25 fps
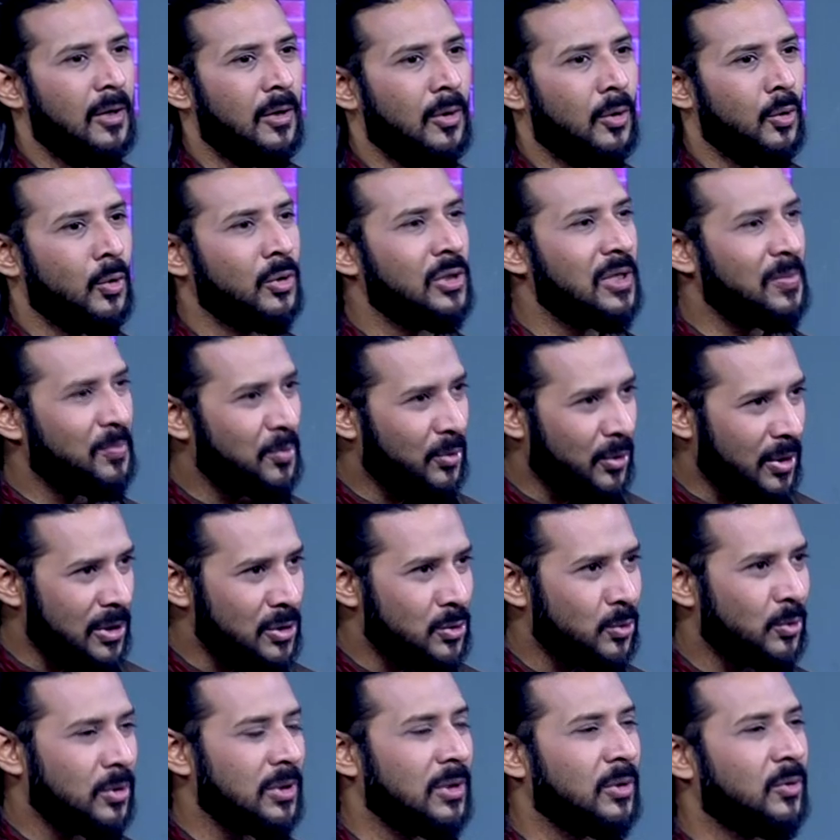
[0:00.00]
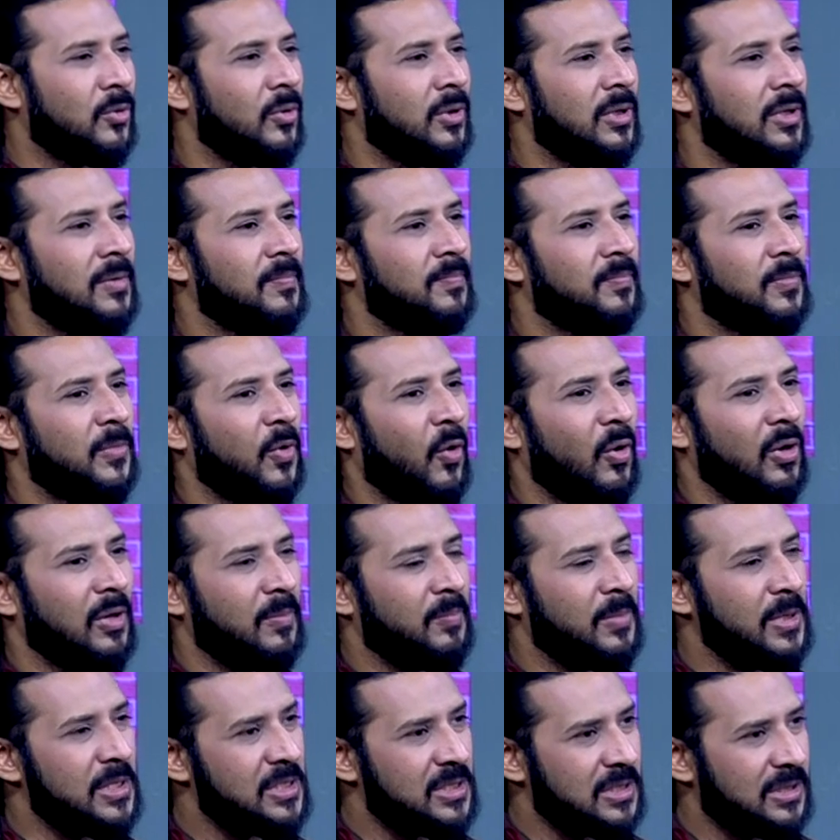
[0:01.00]
রোদে পুরে শুটিং করি অনেক
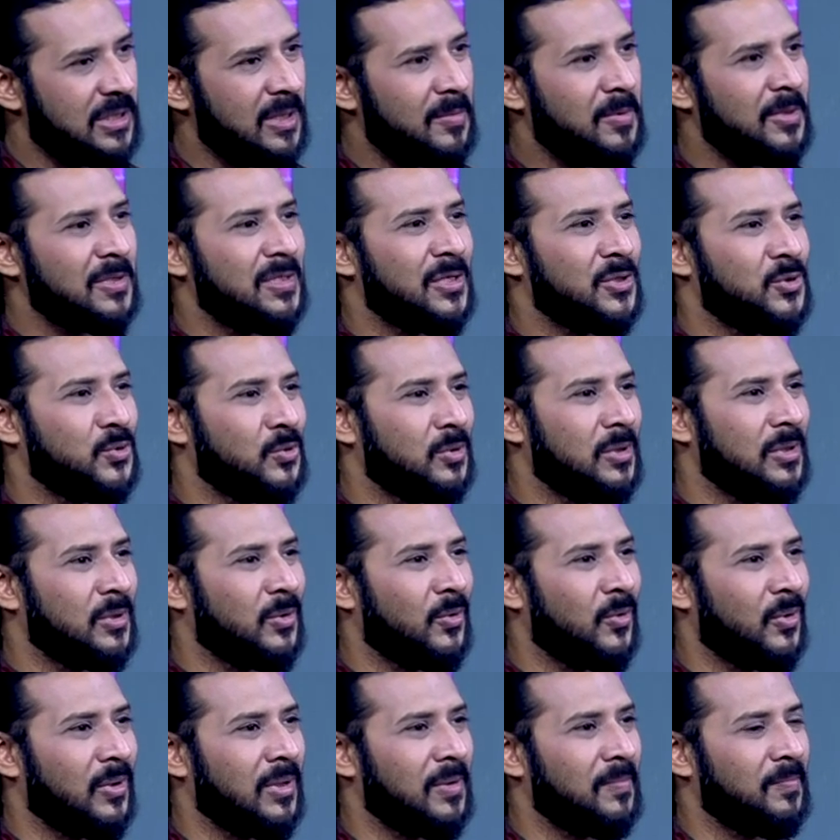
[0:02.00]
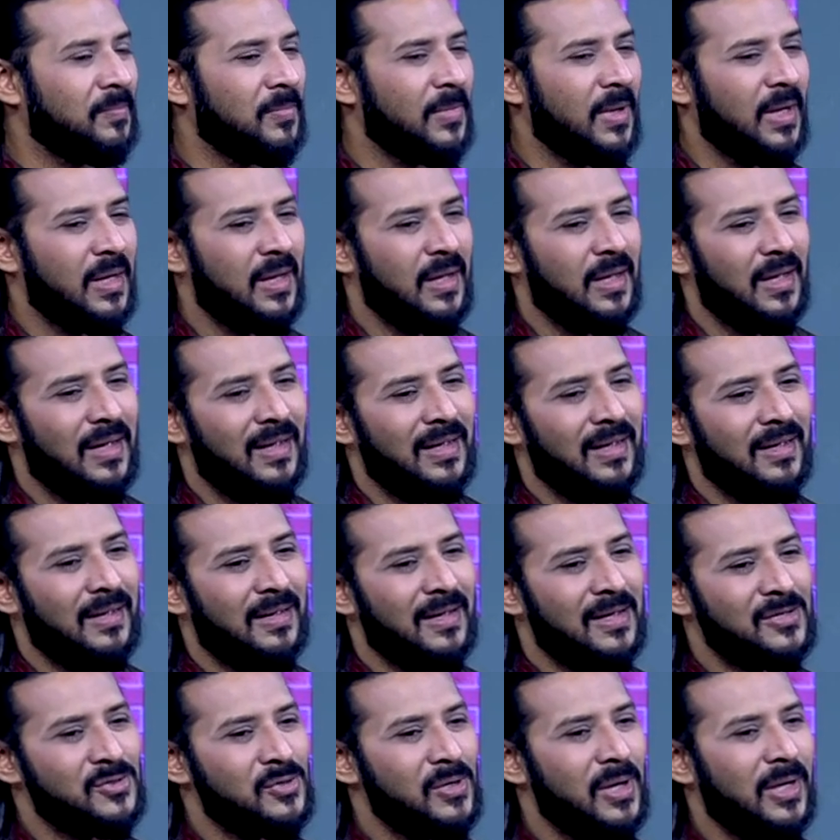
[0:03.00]
বৃষ্টিতে ভিজে শুটিং করি
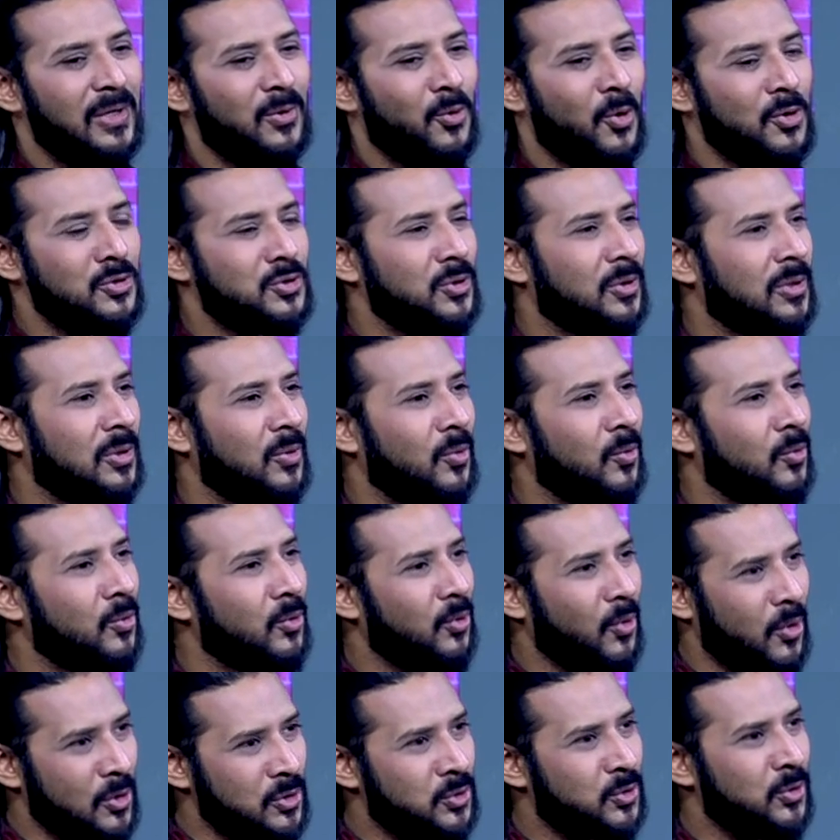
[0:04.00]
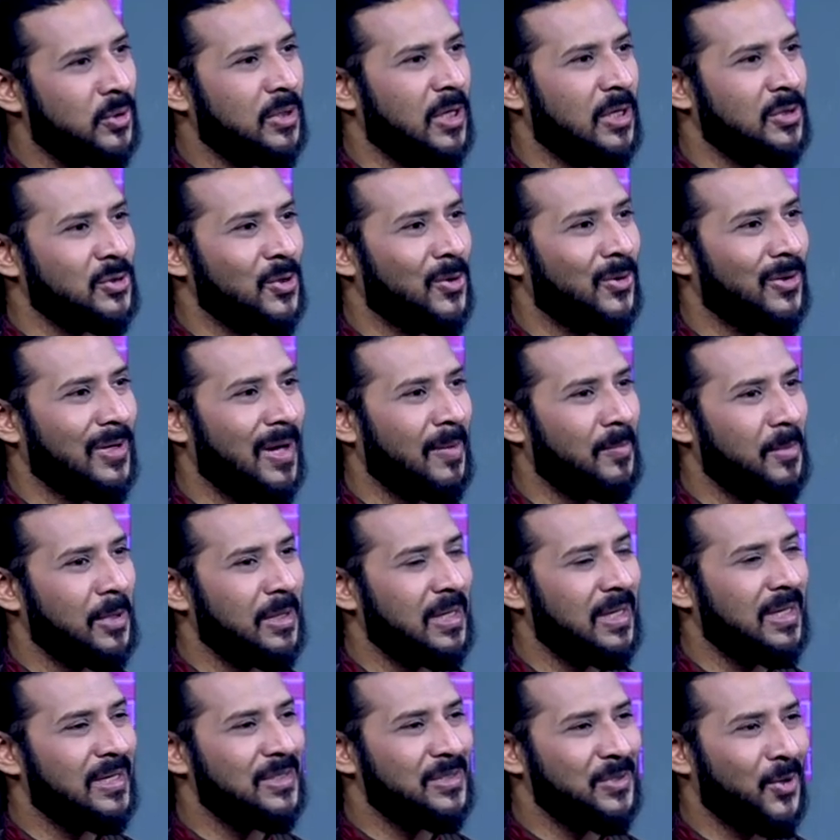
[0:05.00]
আসলে এই কষ্টটা কোনো কষ্টই না যখন আমরা
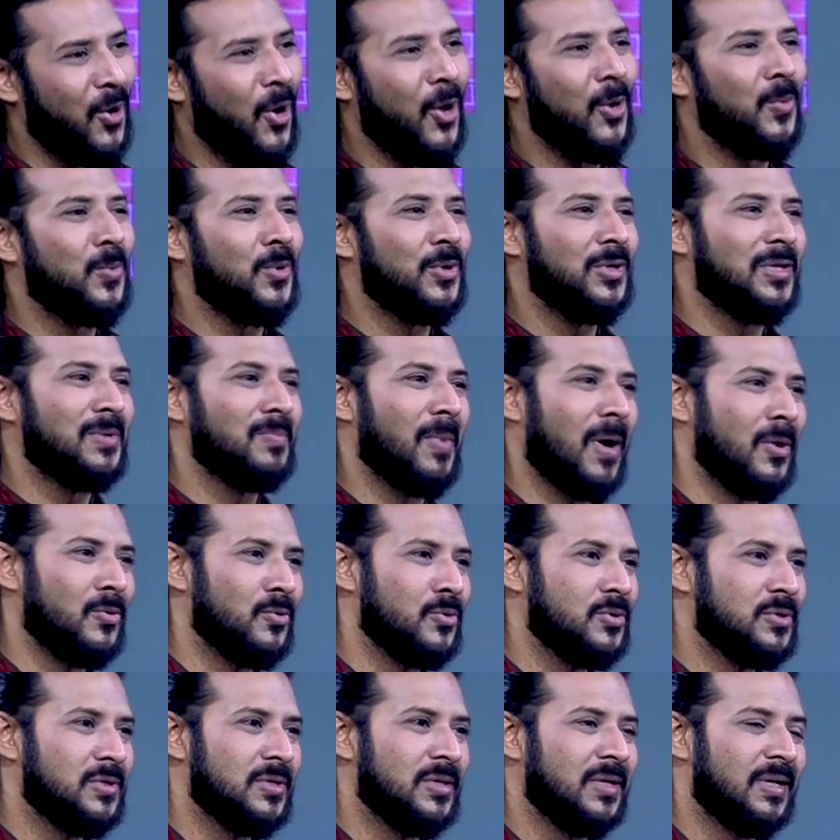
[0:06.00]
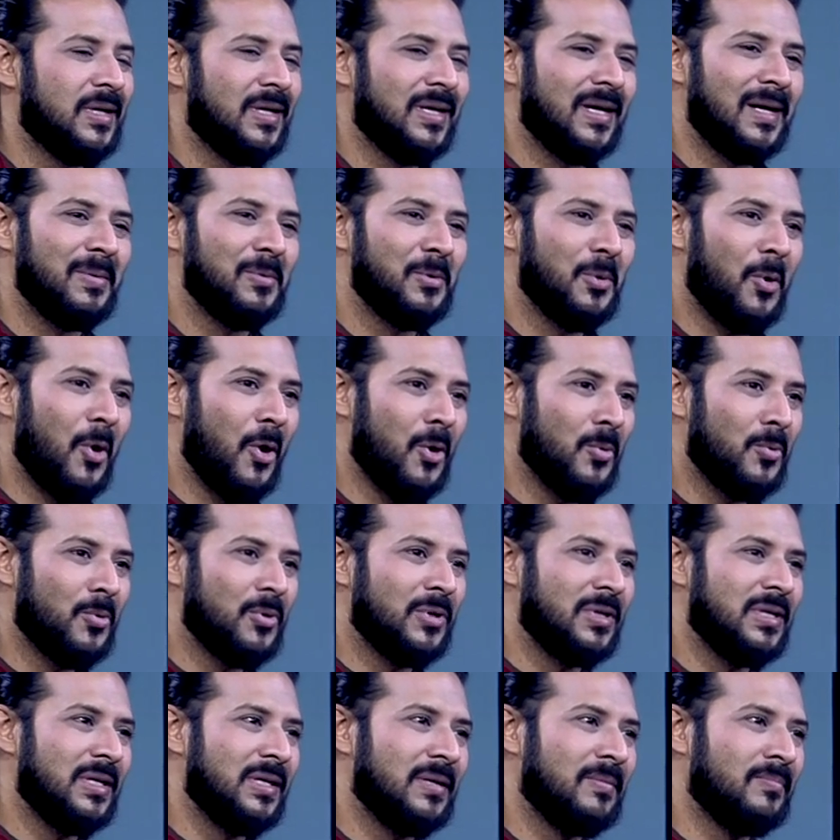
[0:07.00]
দেখি যে হল ভর্তি মানুষ এবং হল
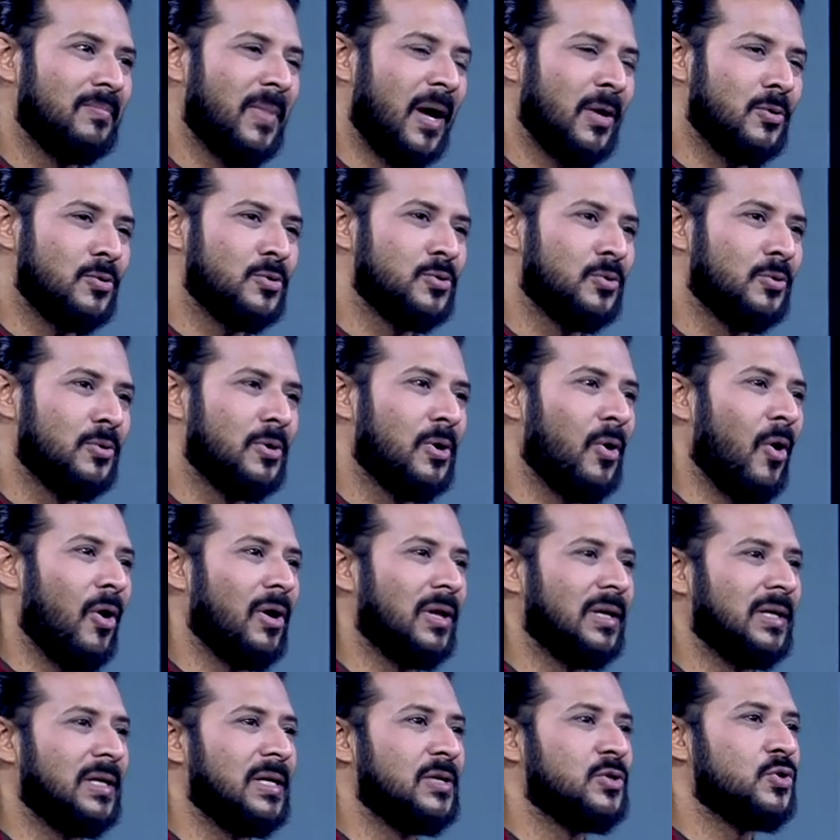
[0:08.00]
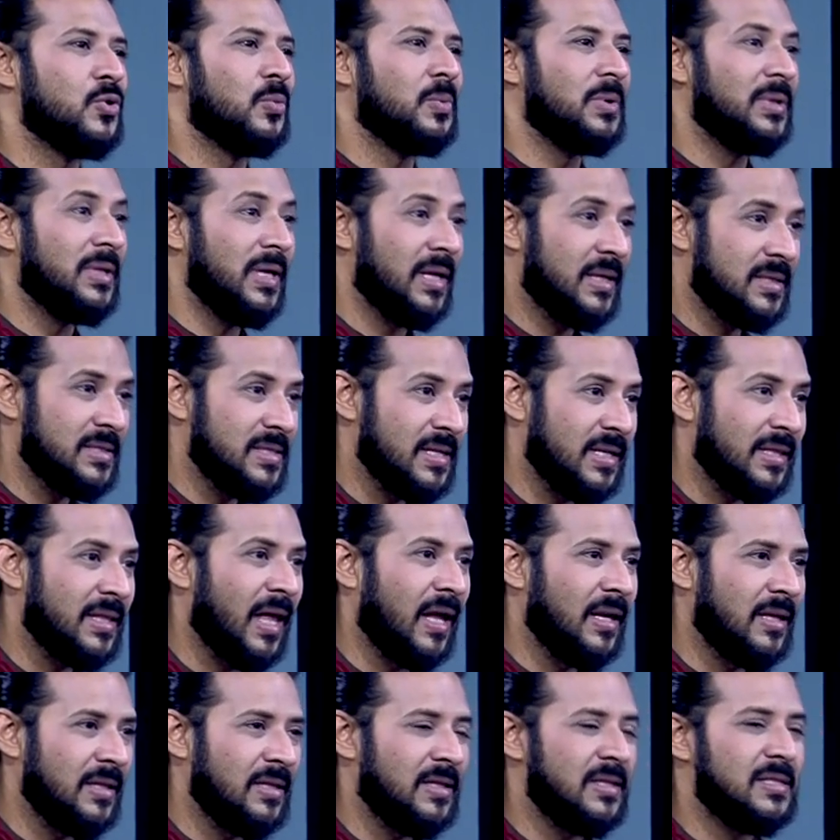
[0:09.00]
ভর্তি মানুষগুলো হলে গিয়ে ছবি দেখছে
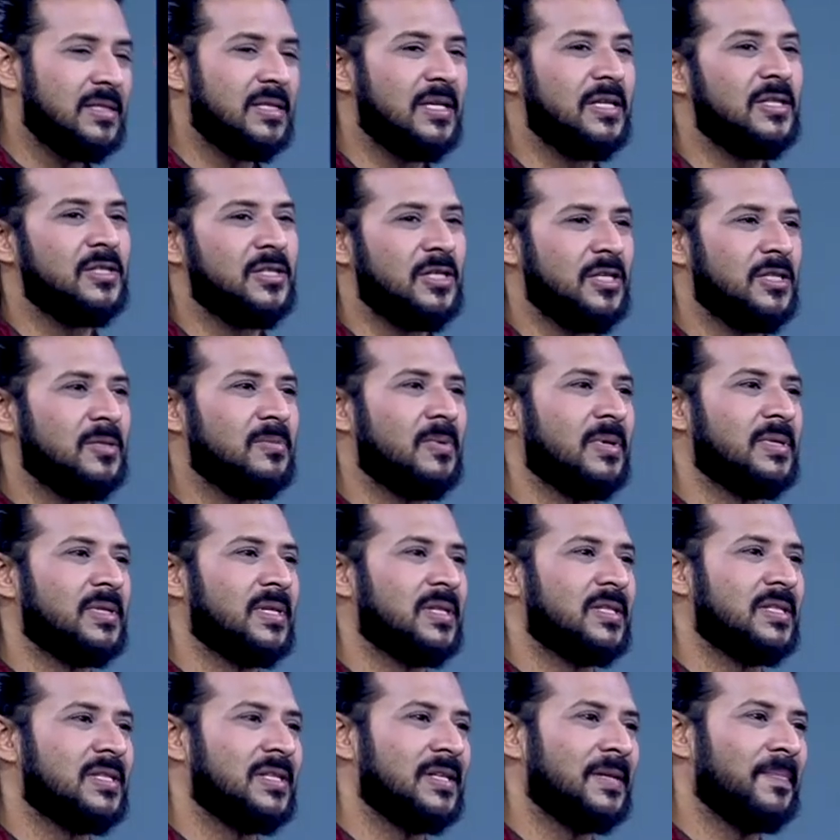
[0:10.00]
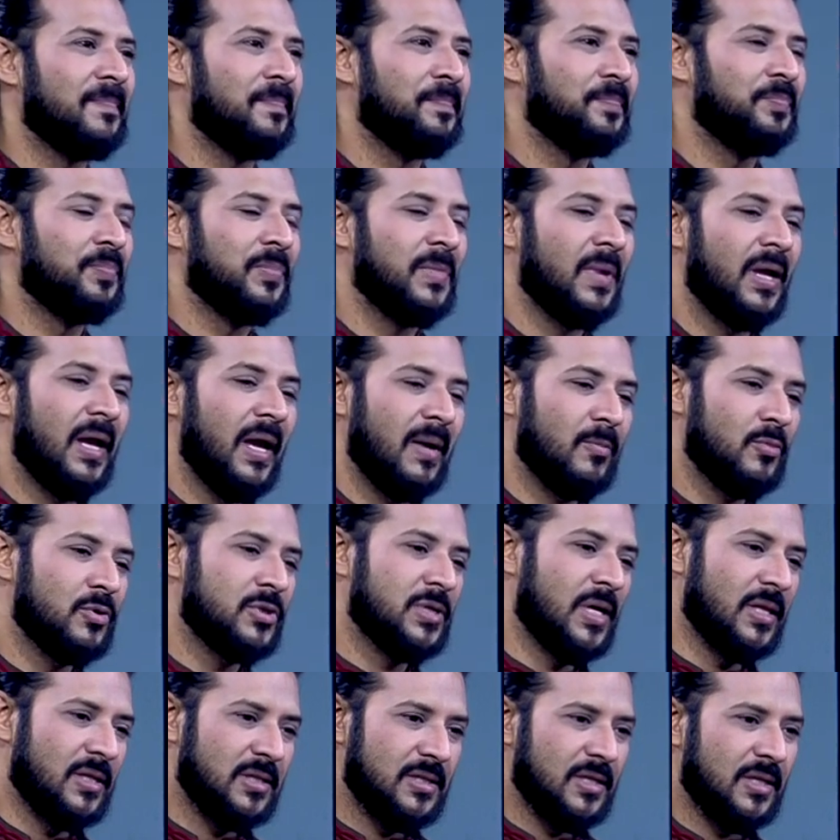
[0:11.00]
তালি দিচ্ছে শীষ বাজাচ্ছে এবং
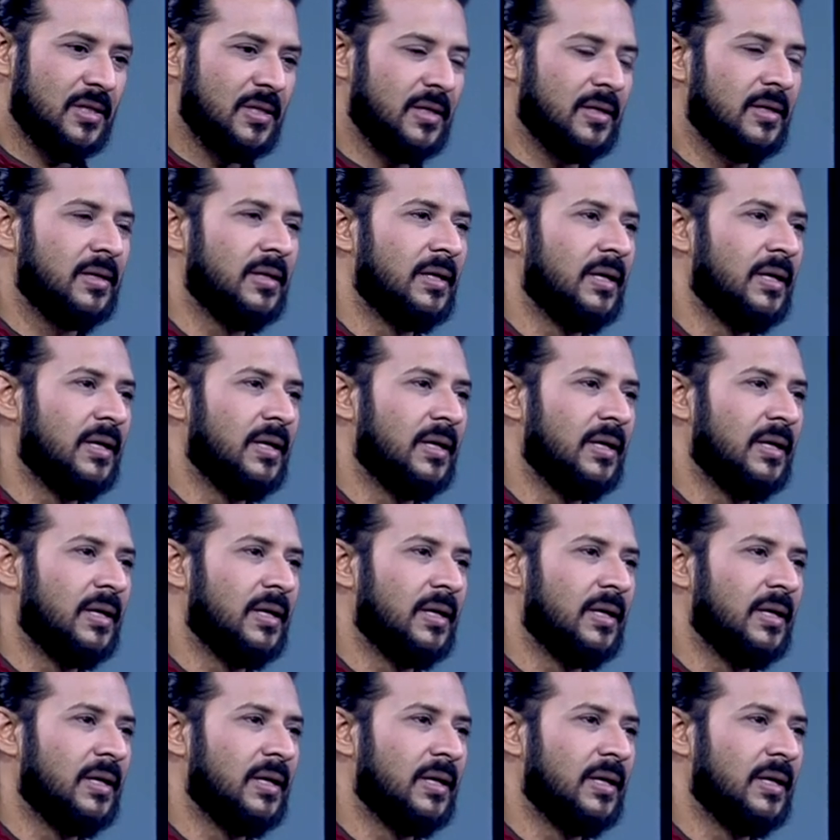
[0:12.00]
সাথে সাথে